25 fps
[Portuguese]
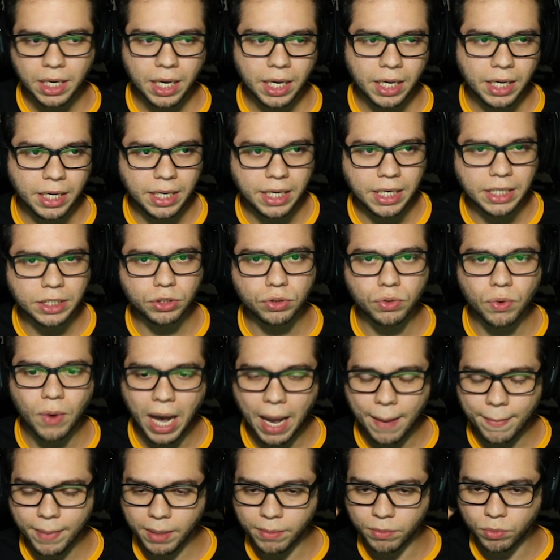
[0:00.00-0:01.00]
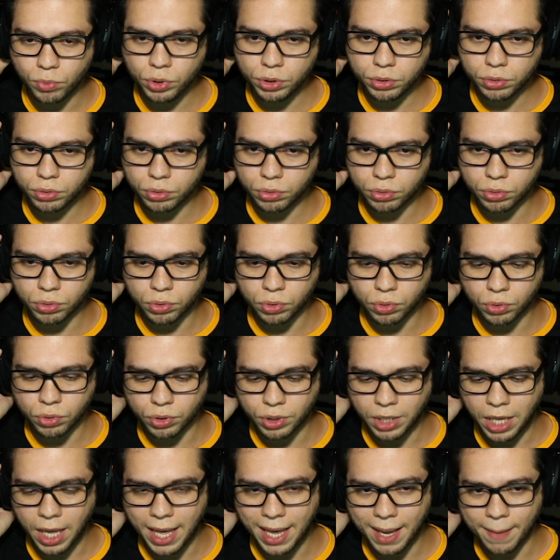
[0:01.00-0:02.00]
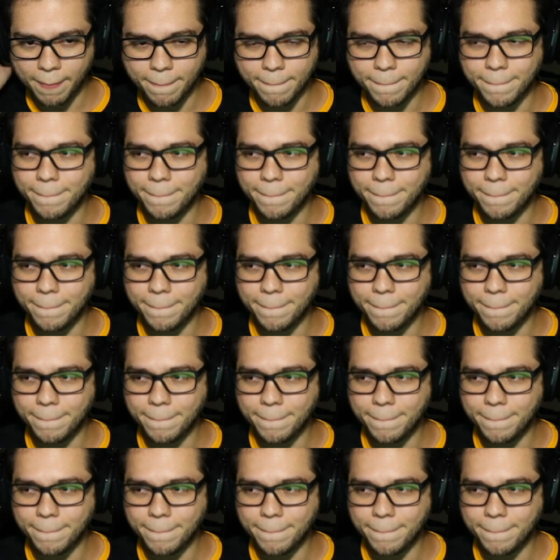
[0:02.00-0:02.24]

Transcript: e isso abre muito, né,